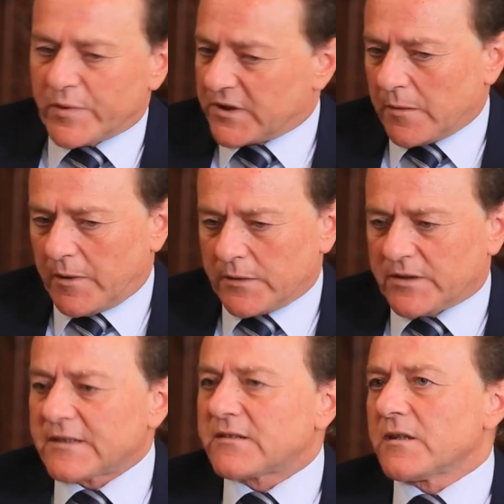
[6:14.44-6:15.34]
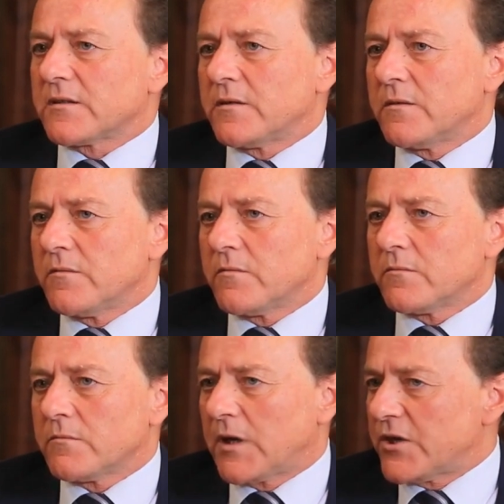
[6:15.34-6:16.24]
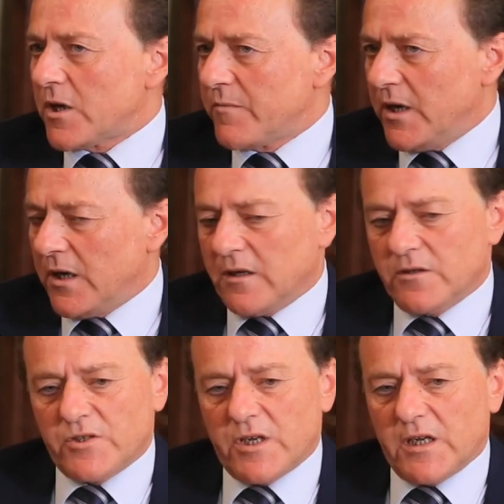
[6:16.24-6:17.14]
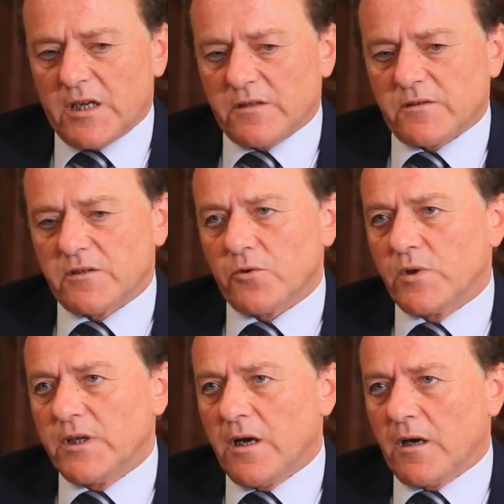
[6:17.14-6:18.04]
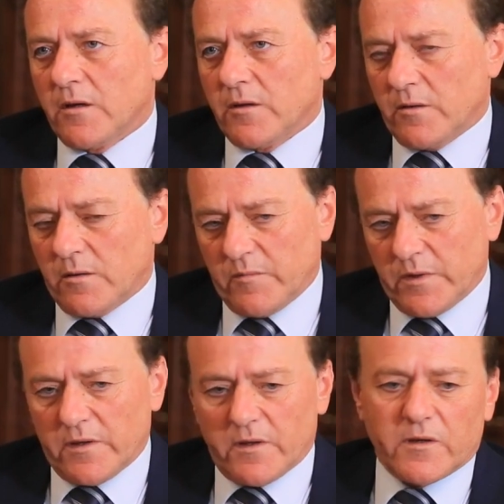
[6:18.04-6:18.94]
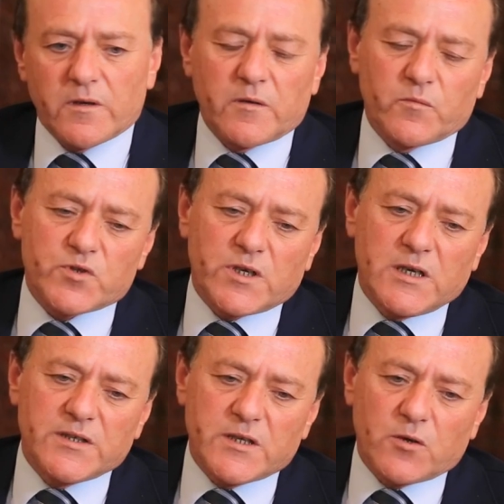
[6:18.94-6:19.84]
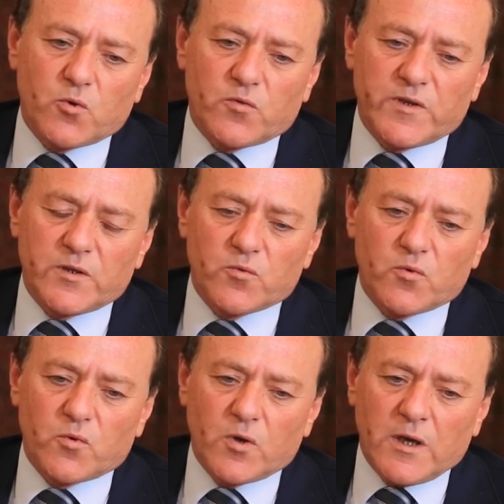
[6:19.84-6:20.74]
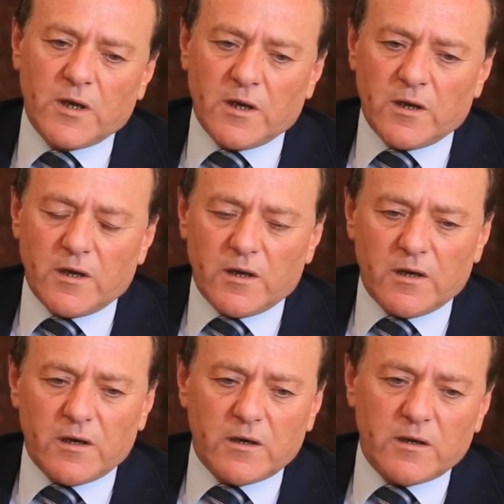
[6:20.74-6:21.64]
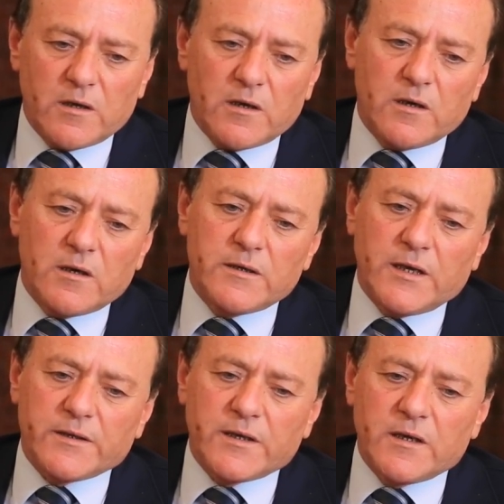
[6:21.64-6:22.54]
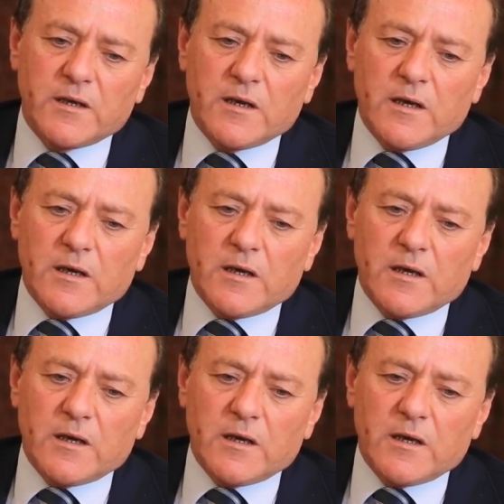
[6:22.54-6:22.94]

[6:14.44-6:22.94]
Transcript: بالطبع تاثرت كجميع الشركات الدوليه بالمشكله ديال كوفيد و آه، يعني